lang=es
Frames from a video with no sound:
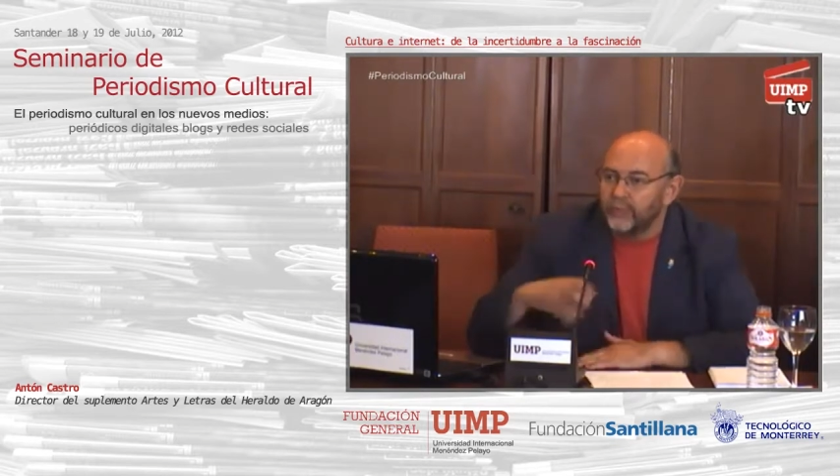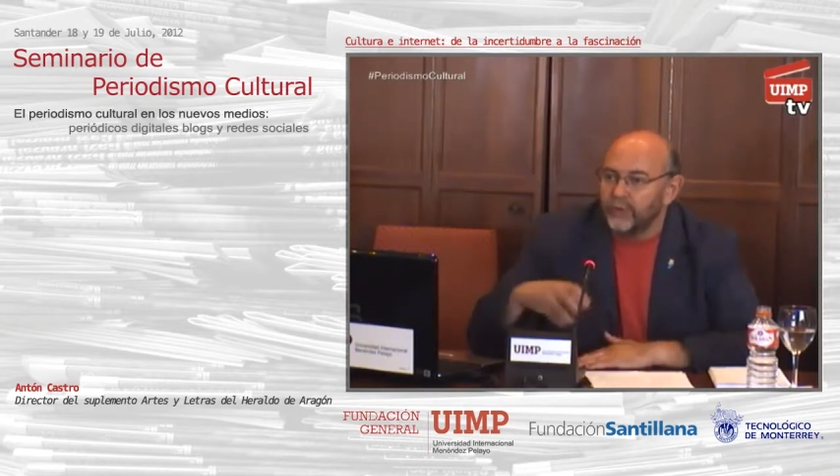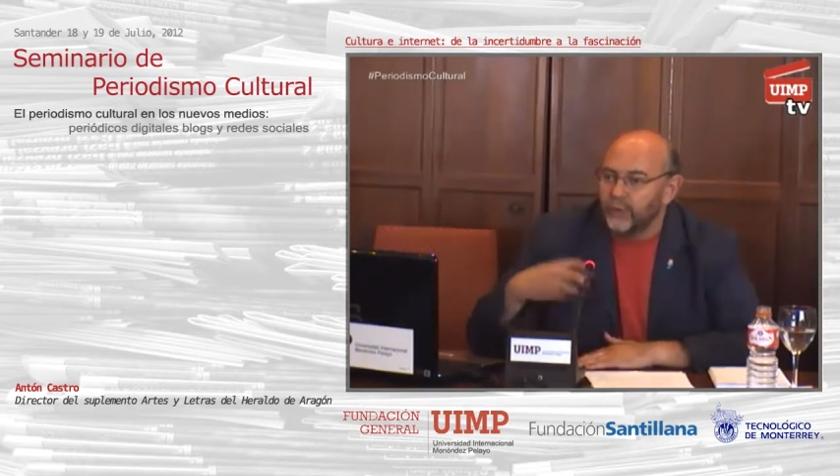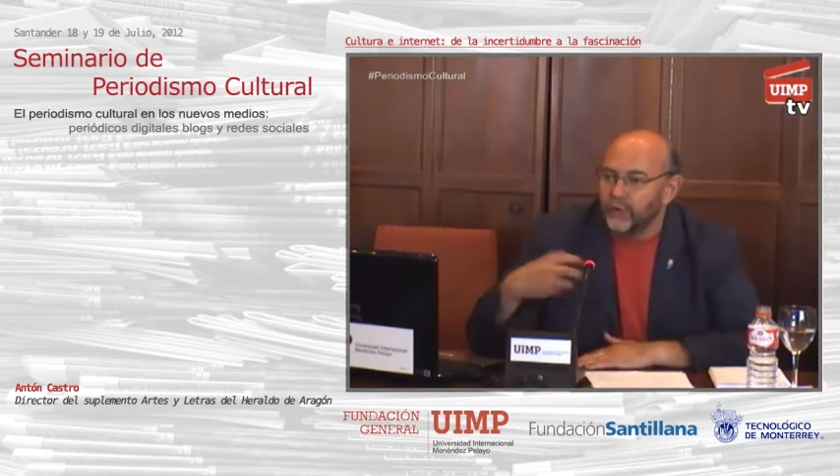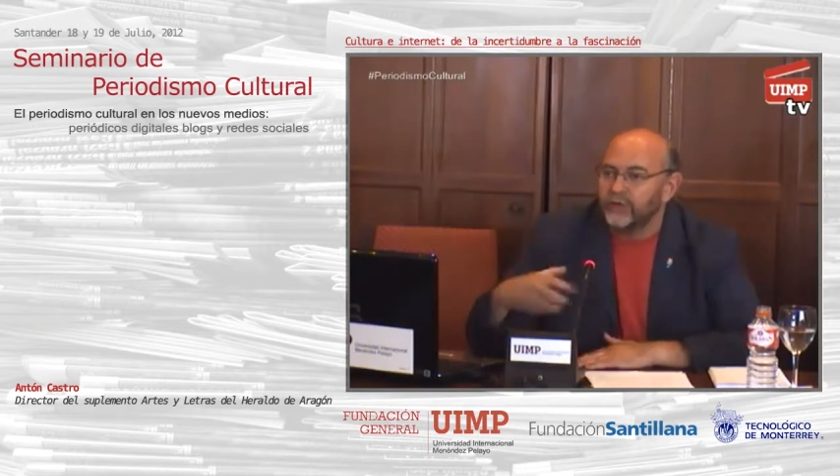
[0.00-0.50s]

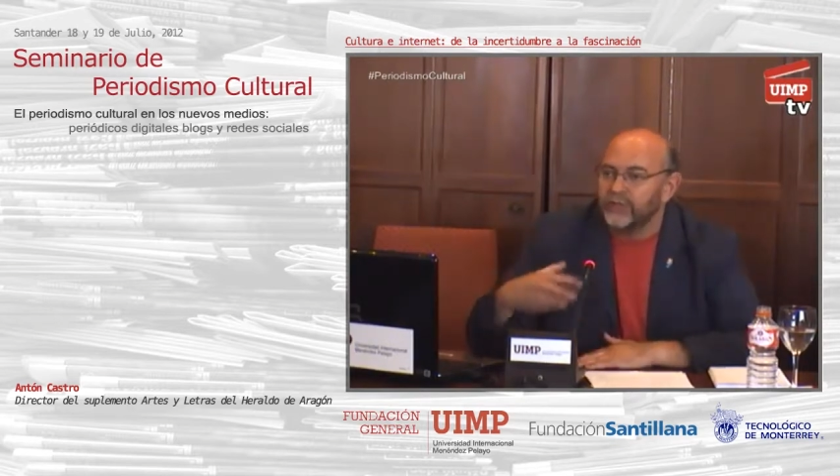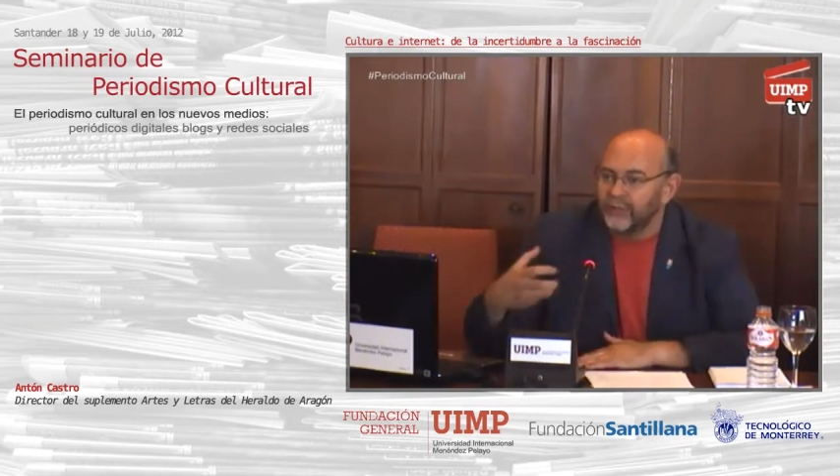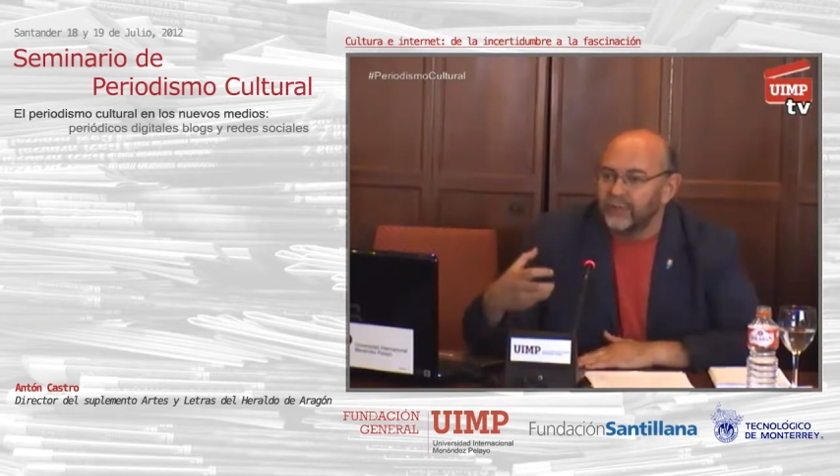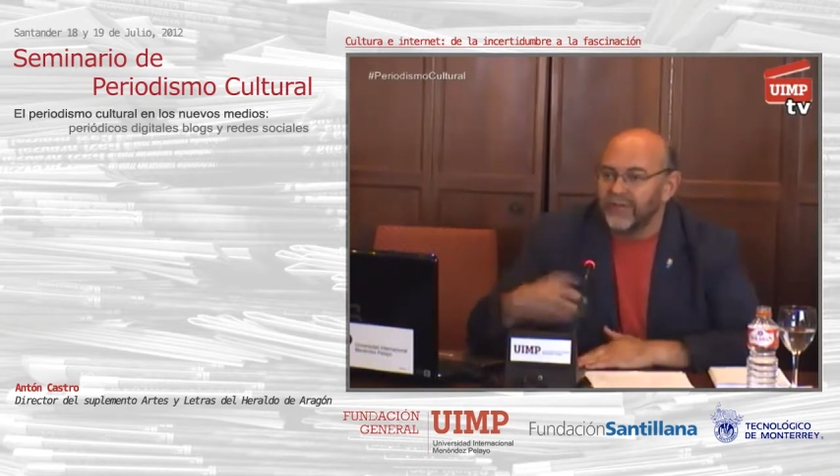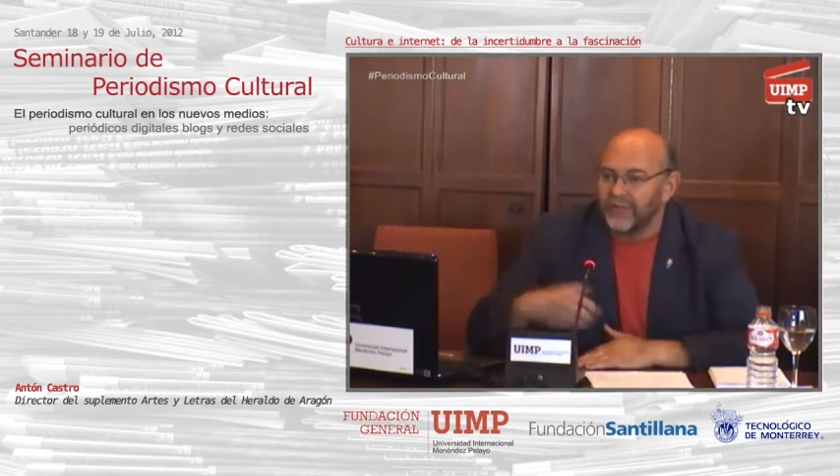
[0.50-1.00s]
pero un poco
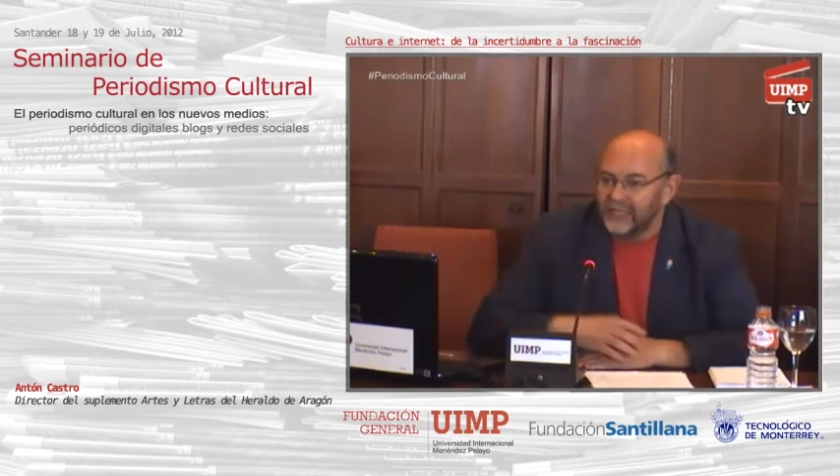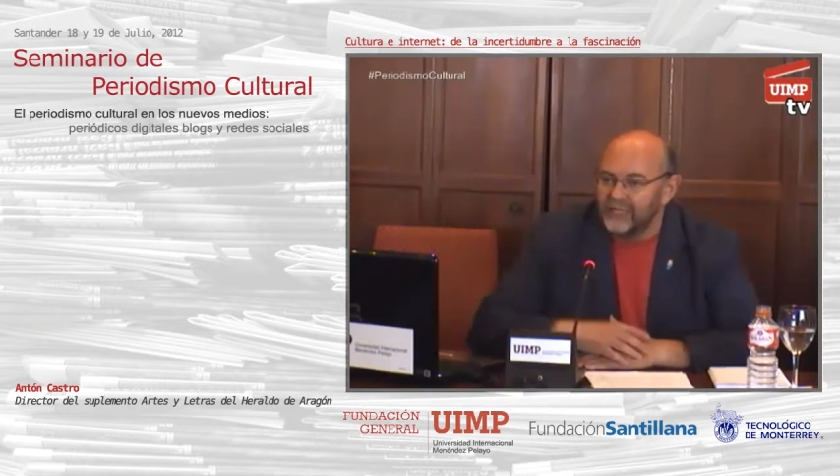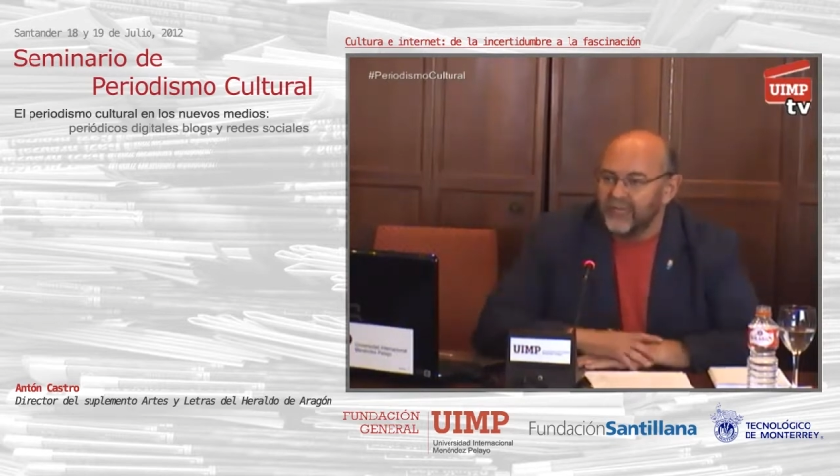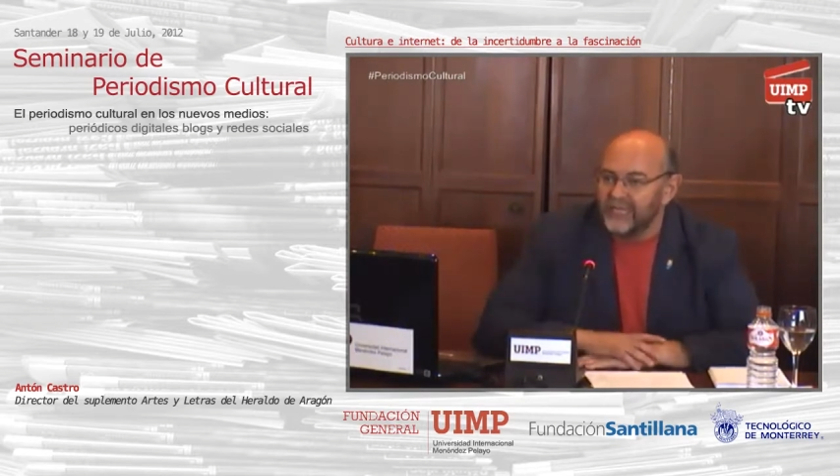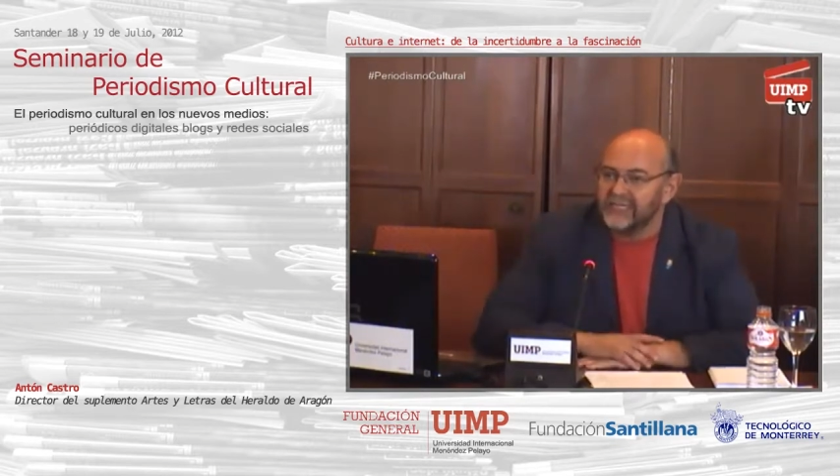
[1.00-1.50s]
también para que
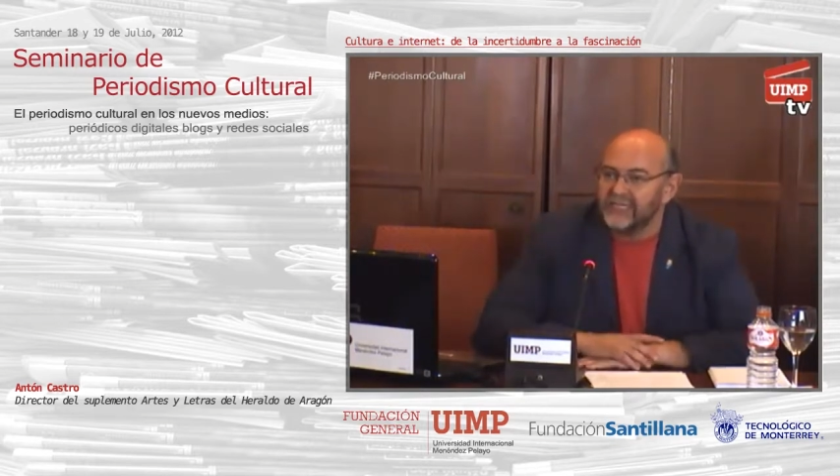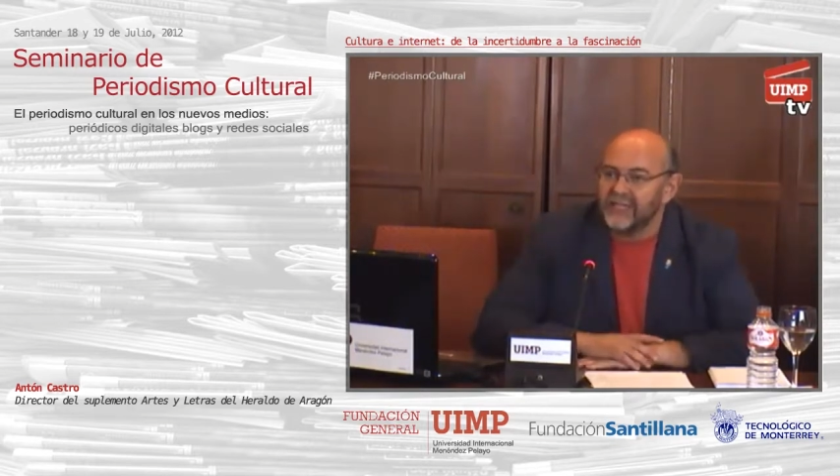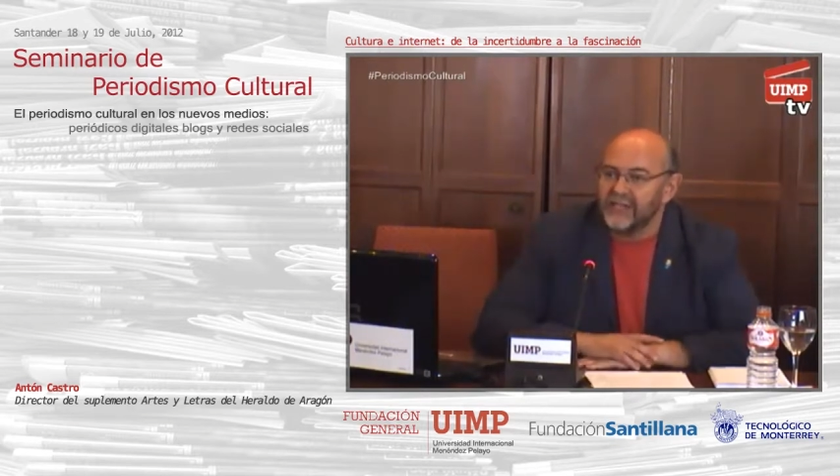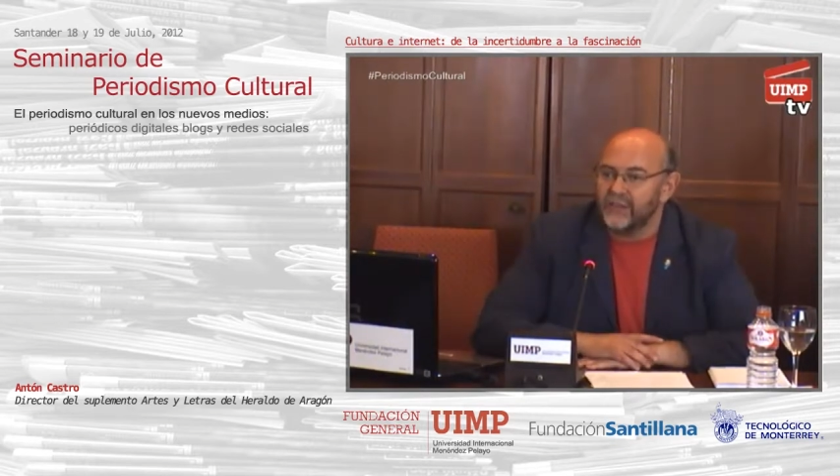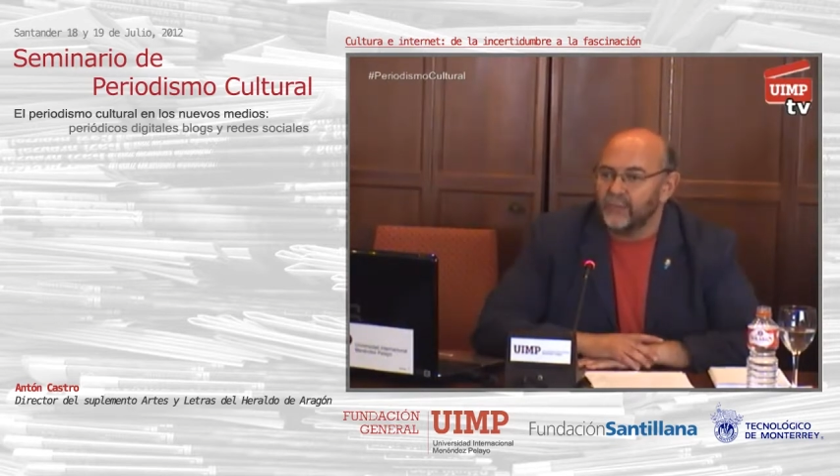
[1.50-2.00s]
veáis mi
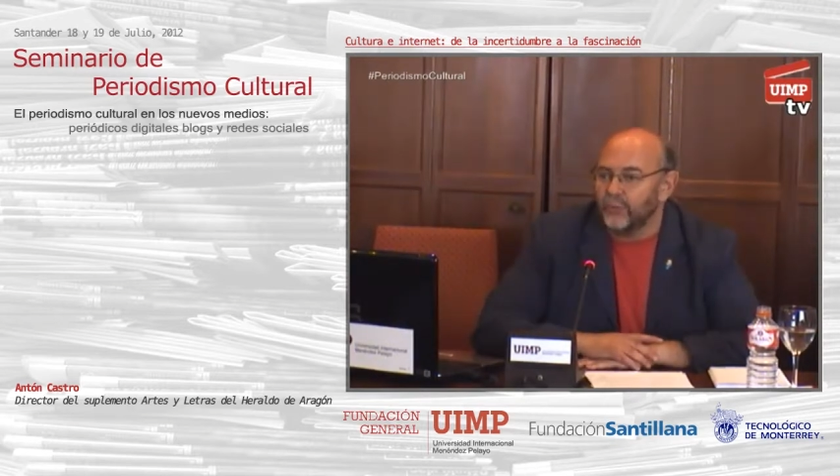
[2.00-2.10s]
ansiedad, he